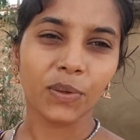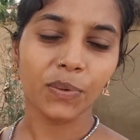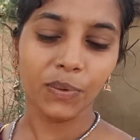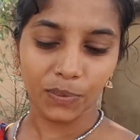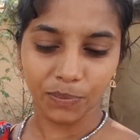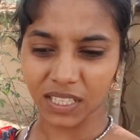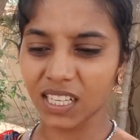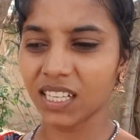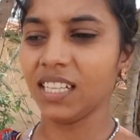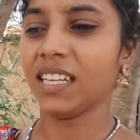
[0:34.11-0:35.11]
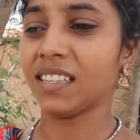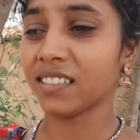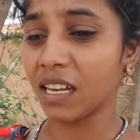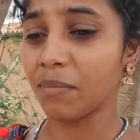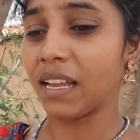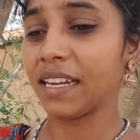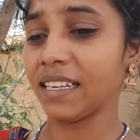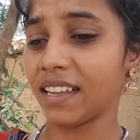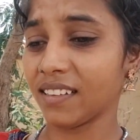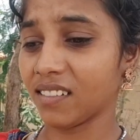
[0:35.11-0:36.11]
तो पता नहीं कितना टाइम
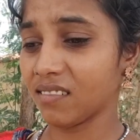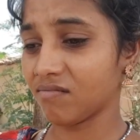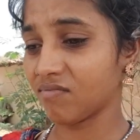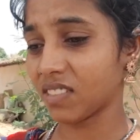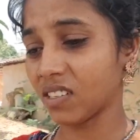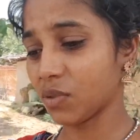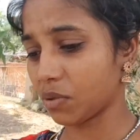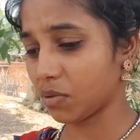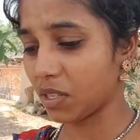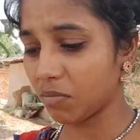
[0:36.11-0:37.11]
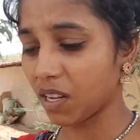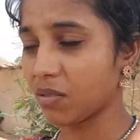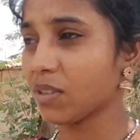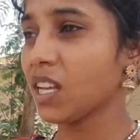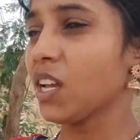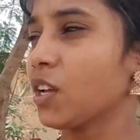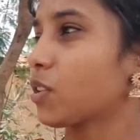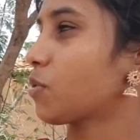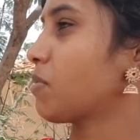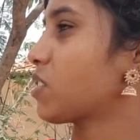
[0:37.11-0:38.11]
लाइट आएगा वो तो नहीं मालूम
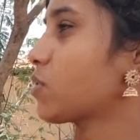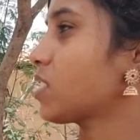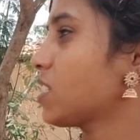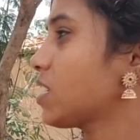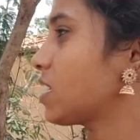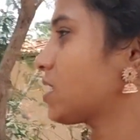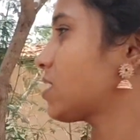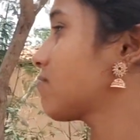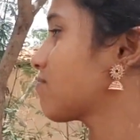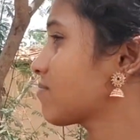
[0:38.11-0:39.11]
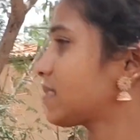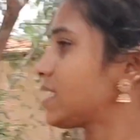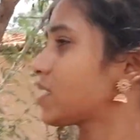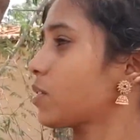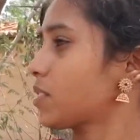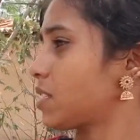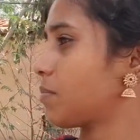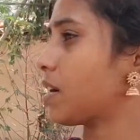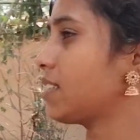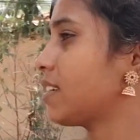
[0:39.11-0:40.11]
तो मैं सोची कि थोड़ा सा
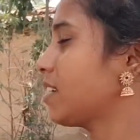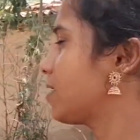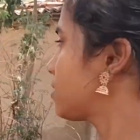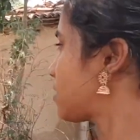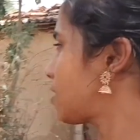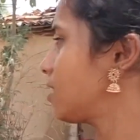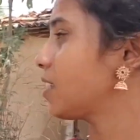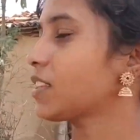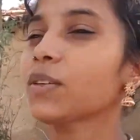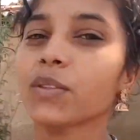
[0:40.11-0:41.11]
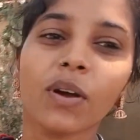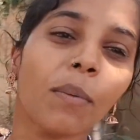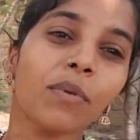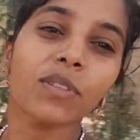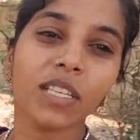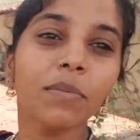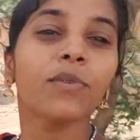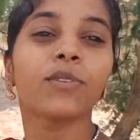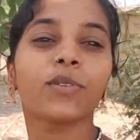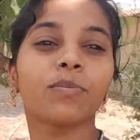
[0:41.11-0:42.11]
बारिश आए टाल तो लेती हूँ तो आप उसे भी
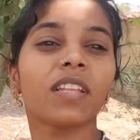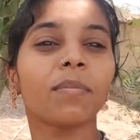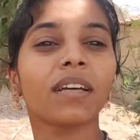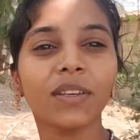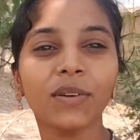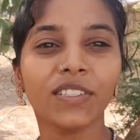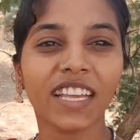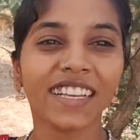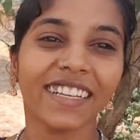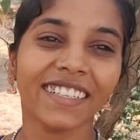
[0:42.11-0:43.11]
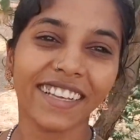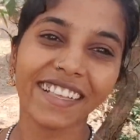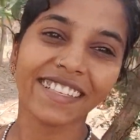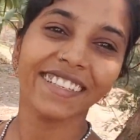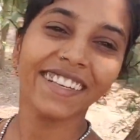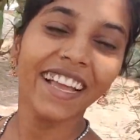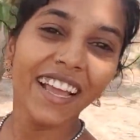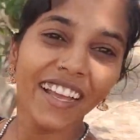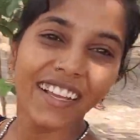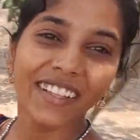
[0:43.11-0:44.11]
कुछ कुछ मेरा बातें हो जाएगा कैसे
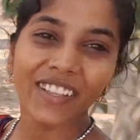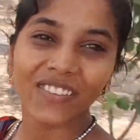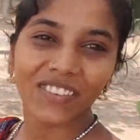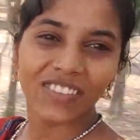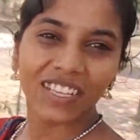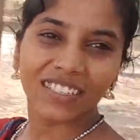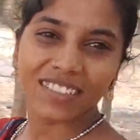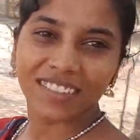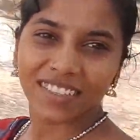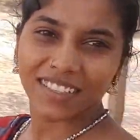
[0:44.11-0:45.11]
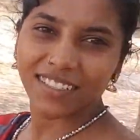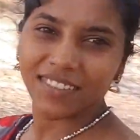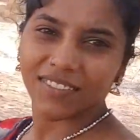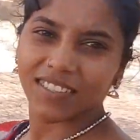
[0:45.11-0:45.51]
आप लोग देख सकते हैं